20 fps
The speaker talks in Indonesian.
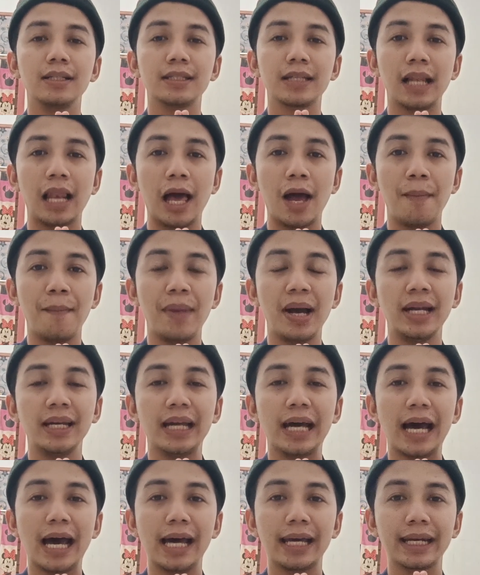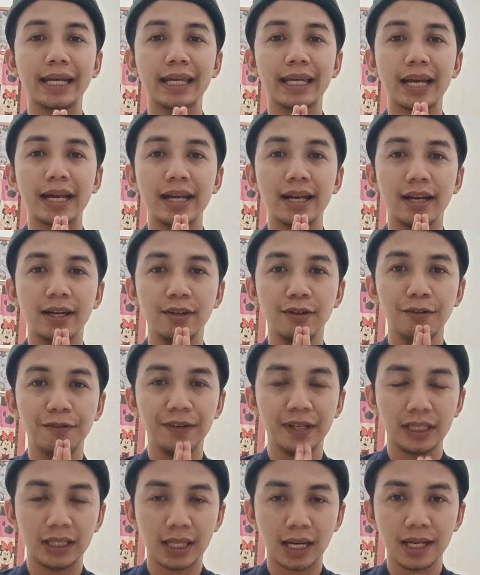Selamat Hari Raya Idul
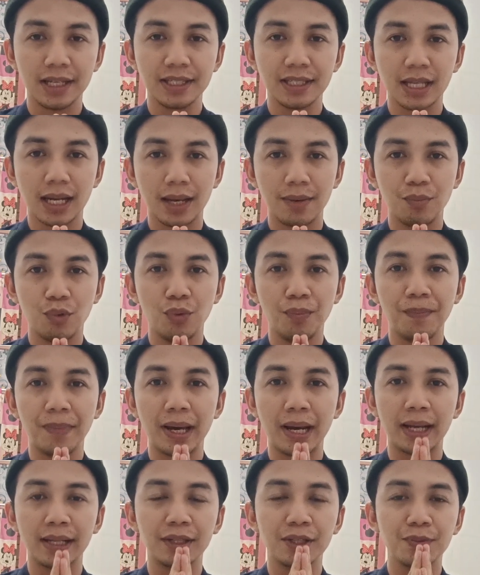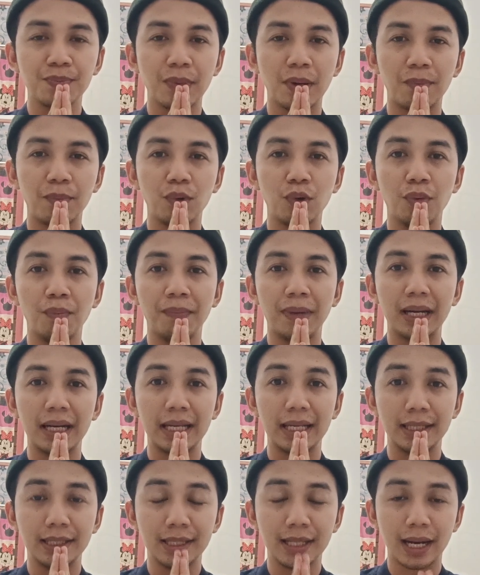Fitri 1444
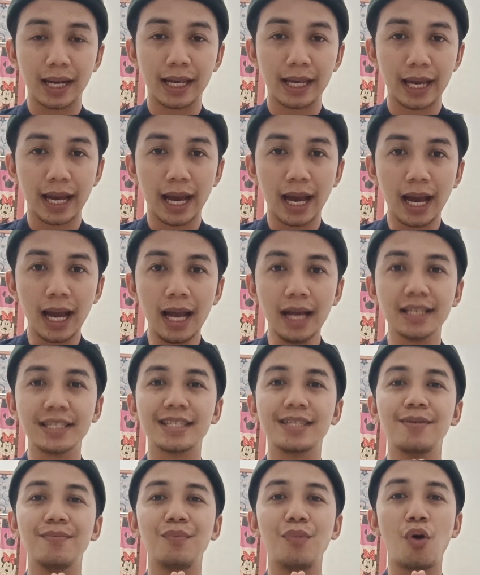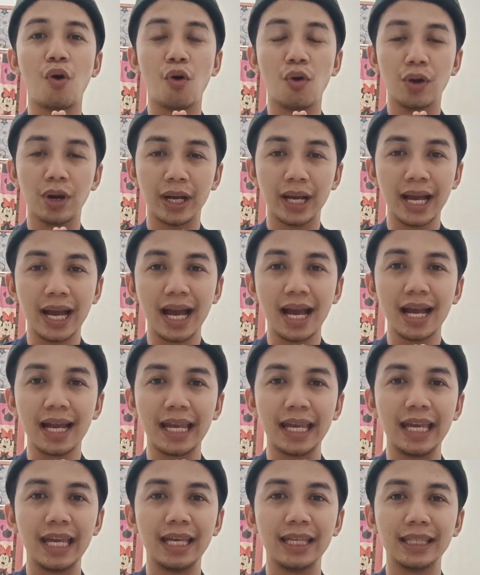Hijriah. Semoga
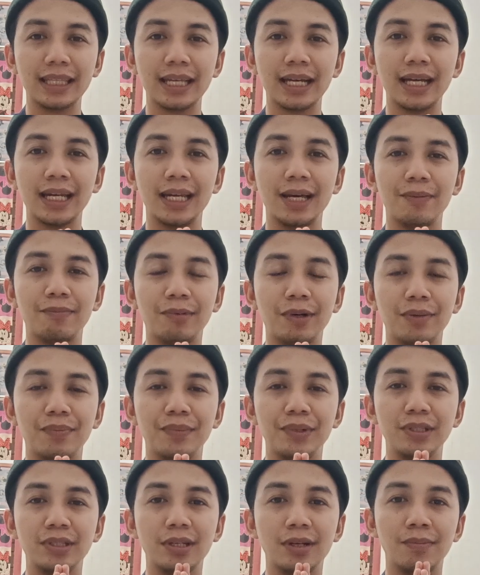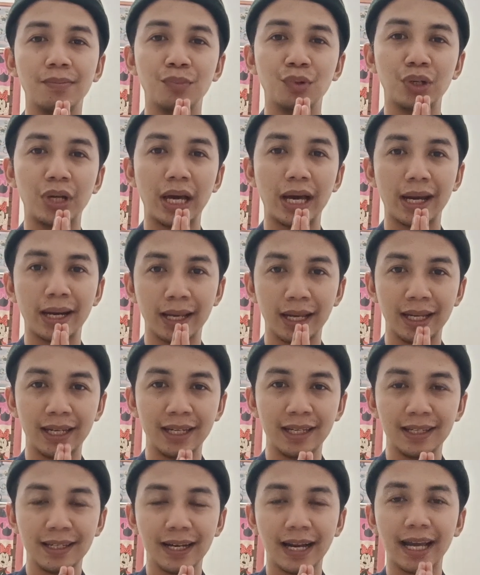kita dapat menyambut hari
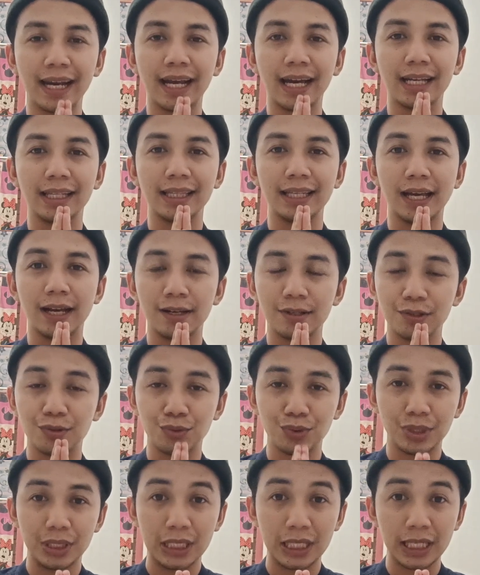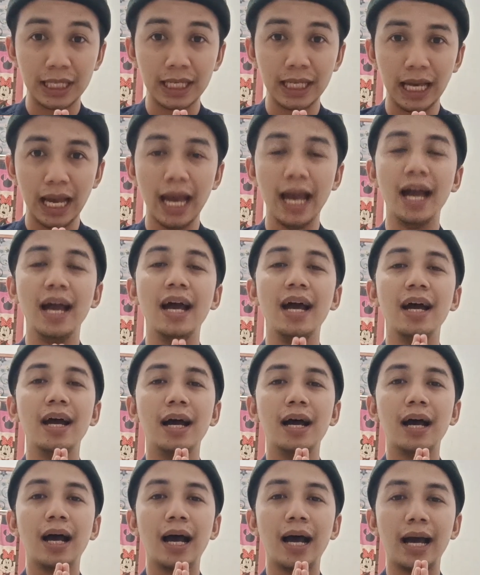ini dengan hati yang suci,
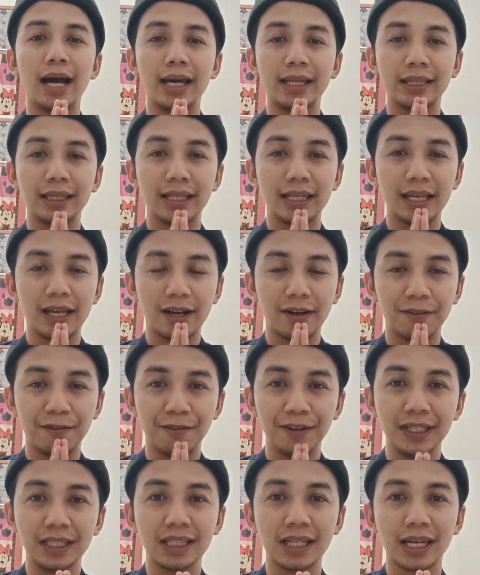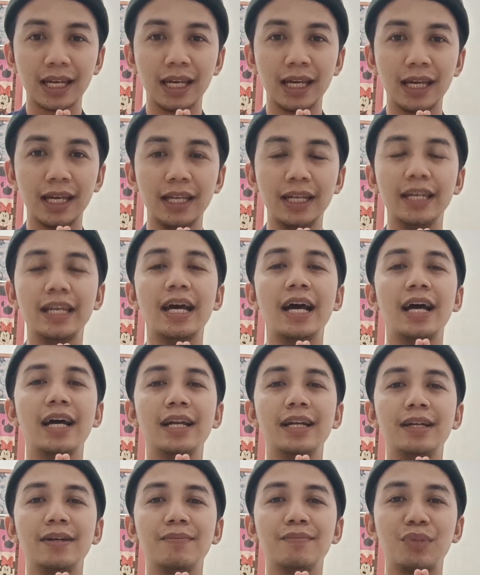hati yang fitri,
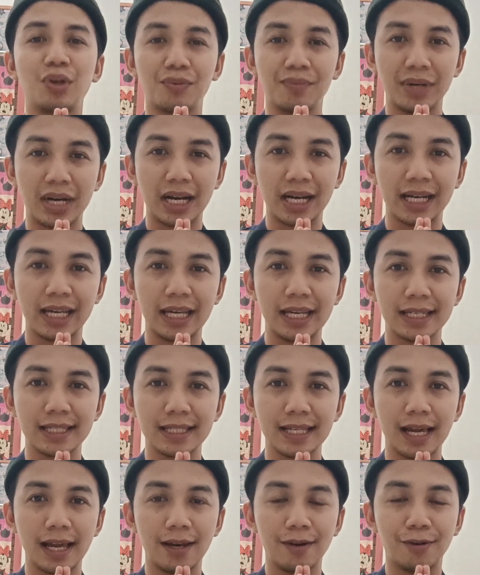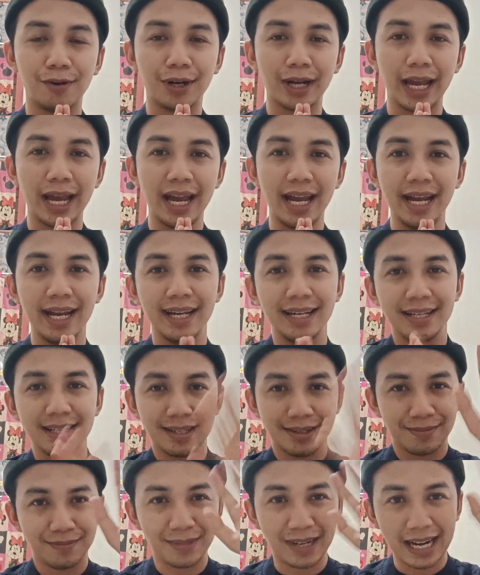dan berbahagia selalu. Oke,
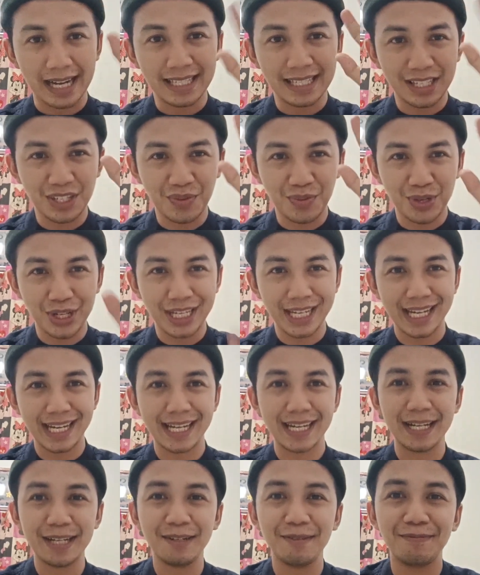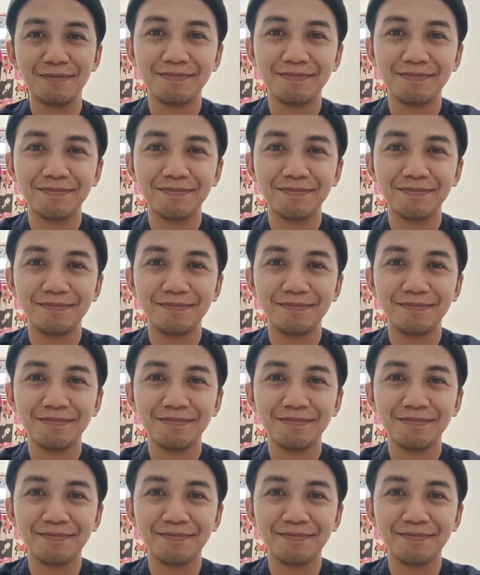makasih semuanya.